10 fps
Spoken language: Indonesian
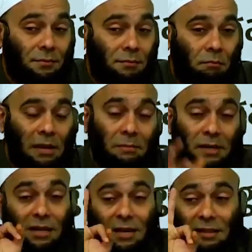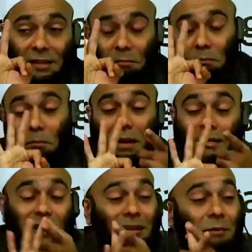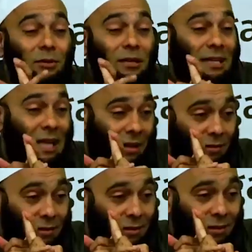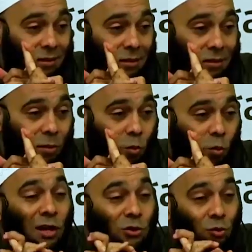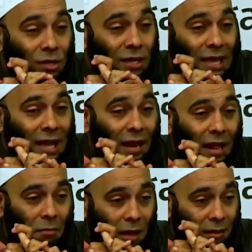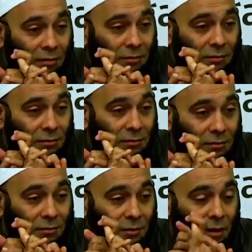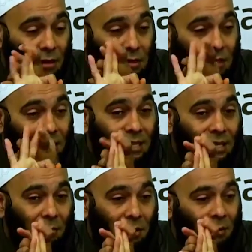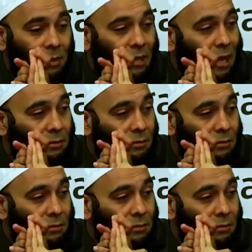Mens masalah, masalah di mens ada tiga. Waktunya yang lama, nyerinya yang berlebihan,